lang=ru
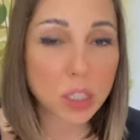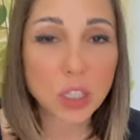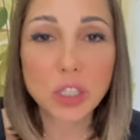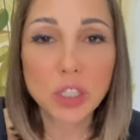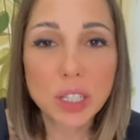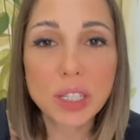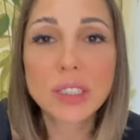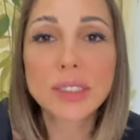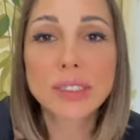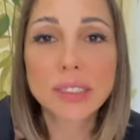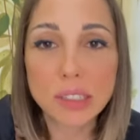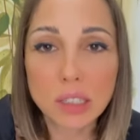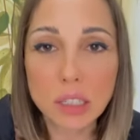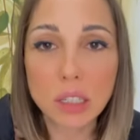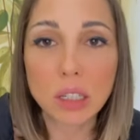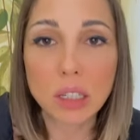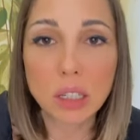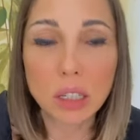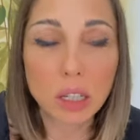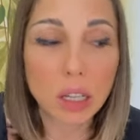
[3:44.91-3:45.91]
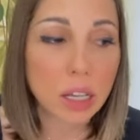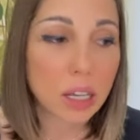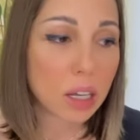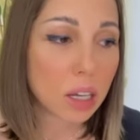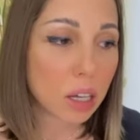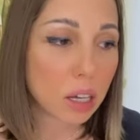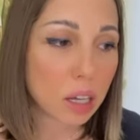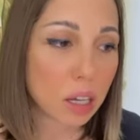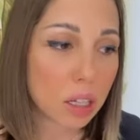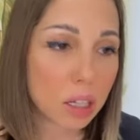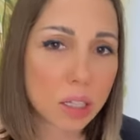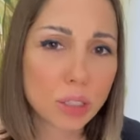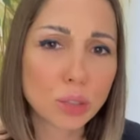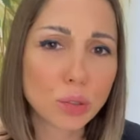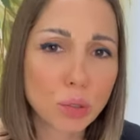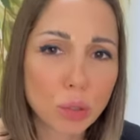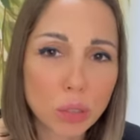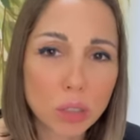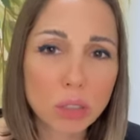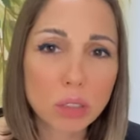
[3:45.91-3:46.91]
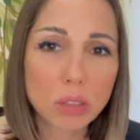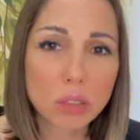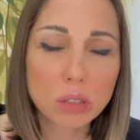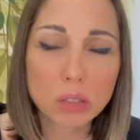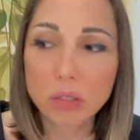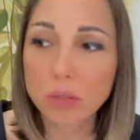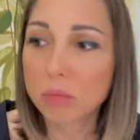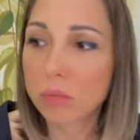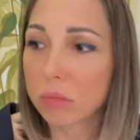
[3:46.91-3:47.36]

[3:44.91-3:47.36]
начните с книги. Она стоит